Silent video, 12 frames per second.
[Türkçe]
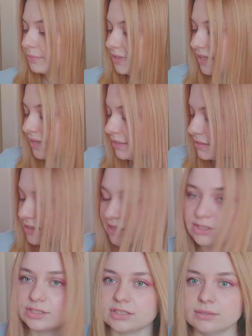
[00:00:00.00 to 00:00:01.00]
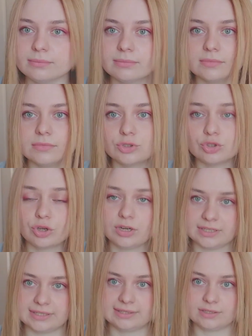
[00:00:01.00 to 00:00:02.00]
Bir de saçlarım
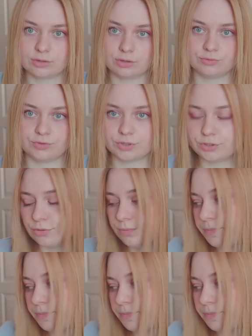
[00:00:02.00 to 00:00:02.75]
şöyle dedi kuaför.